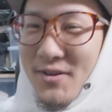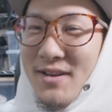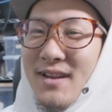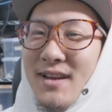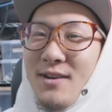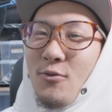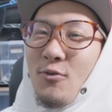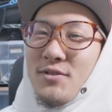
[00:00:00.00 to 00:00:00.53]
これか
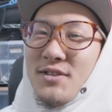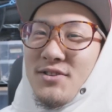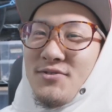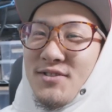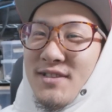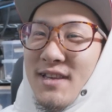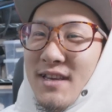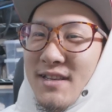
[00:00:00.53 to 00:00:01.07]
ら構
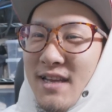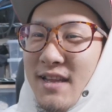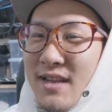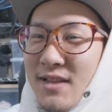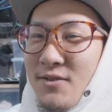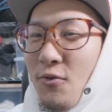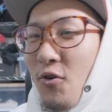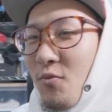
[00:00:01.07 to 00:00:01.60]
築していきたい
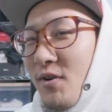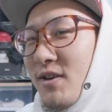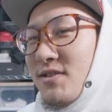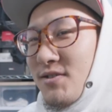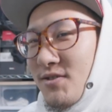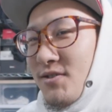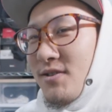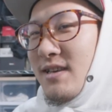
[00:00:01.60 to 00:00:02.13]
なと思い
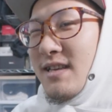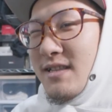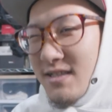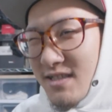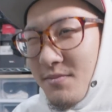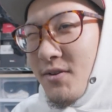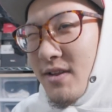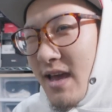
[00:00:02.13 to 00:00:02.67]
つつ、い
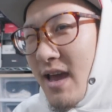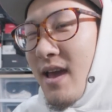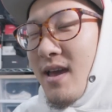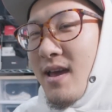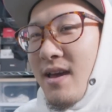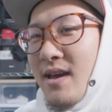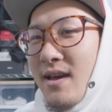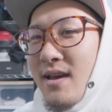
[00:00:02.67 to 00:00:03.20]
つもね、
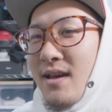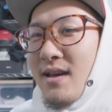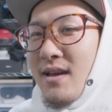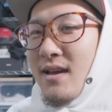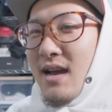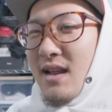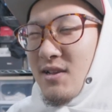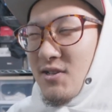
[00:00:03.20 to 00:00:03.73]

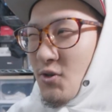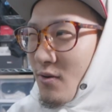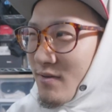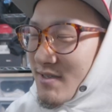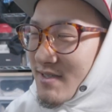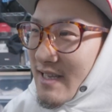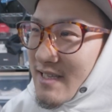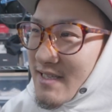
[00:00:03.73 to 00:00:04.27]
直
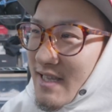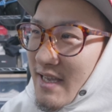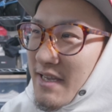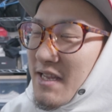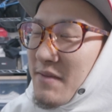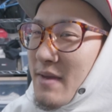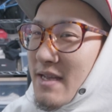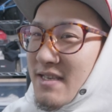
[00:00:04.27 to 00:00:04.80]
接
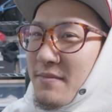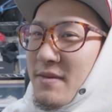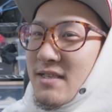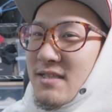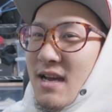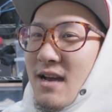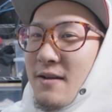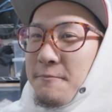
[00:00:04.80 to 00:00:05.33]
的にめちゃめ
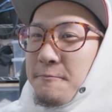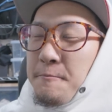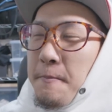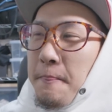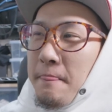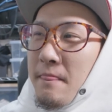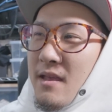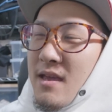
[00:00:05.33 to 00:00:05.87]
ちゃ
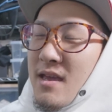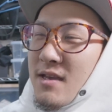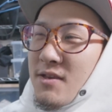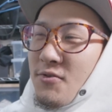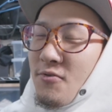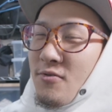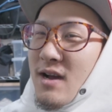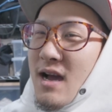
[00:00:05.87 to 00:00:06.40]
影
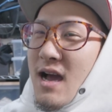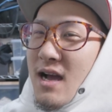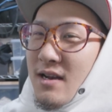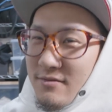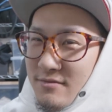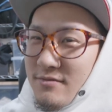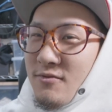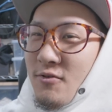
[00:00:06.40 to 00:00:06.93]
響があ
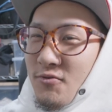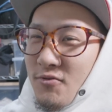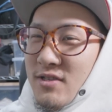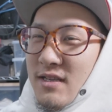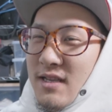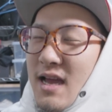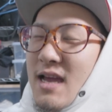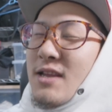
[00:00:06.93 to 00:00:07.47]
ること
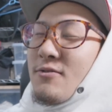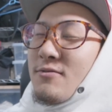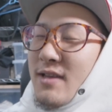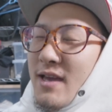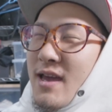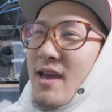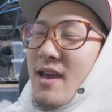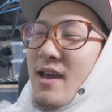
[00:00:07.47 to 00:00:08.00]
じゃないの
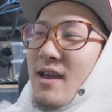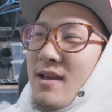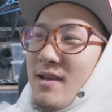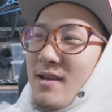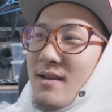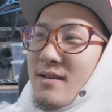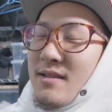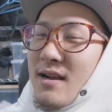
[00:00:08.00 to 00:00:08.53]
で、
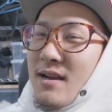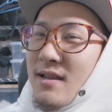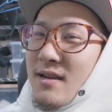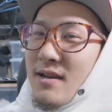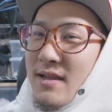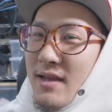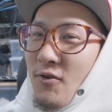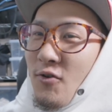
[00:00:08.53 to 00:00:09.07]
なかな
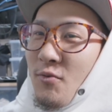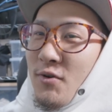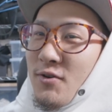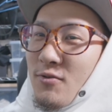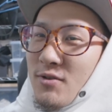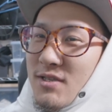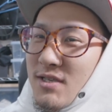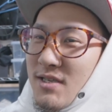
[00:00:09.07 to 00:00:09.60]
かね、思い
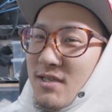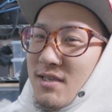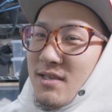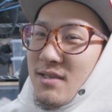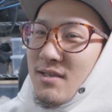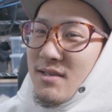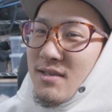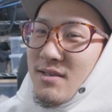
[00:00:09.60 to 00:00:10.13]
越
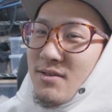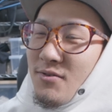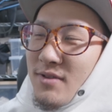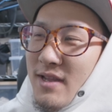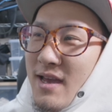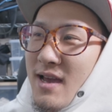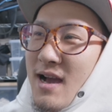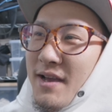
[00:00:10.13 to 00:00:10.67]
しを
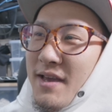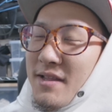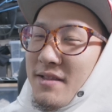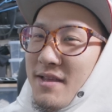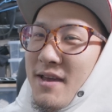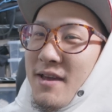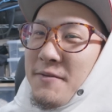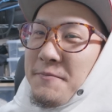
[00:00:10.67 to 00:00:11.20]
ね、上げ
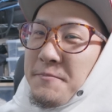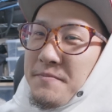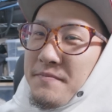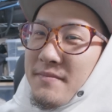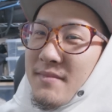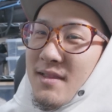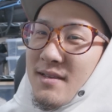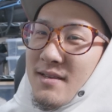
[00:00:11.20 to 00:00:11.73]
て
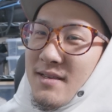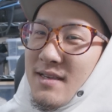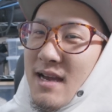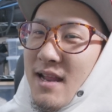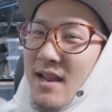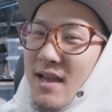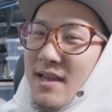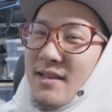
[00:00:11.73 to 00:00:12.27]

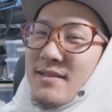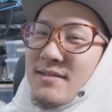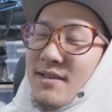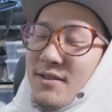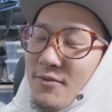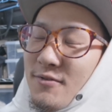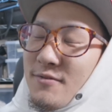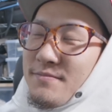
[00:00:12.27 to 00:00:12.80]
やらないんです
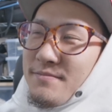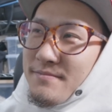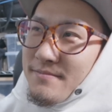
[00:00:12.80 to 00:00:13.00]
けど、